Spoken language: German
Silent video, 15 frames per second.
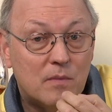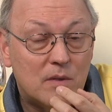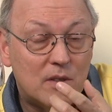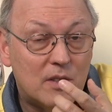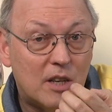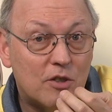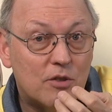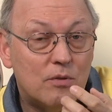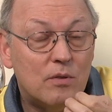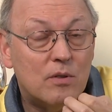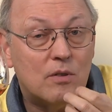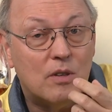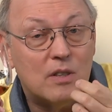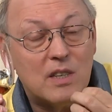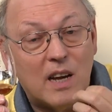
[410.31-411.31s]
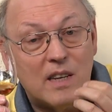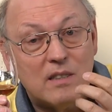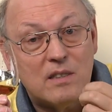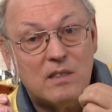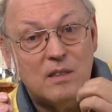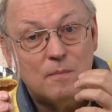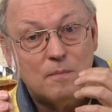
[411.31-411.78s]
einen sehr schönen
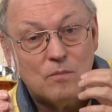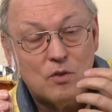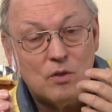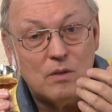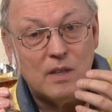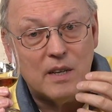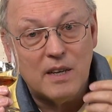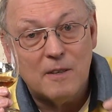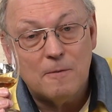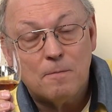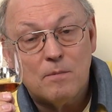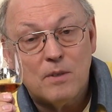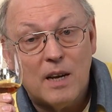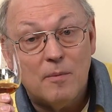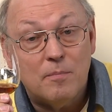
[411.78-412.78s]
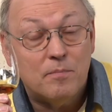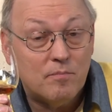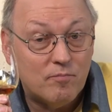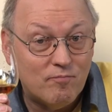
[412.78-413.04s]
Kontrast zu der, ja,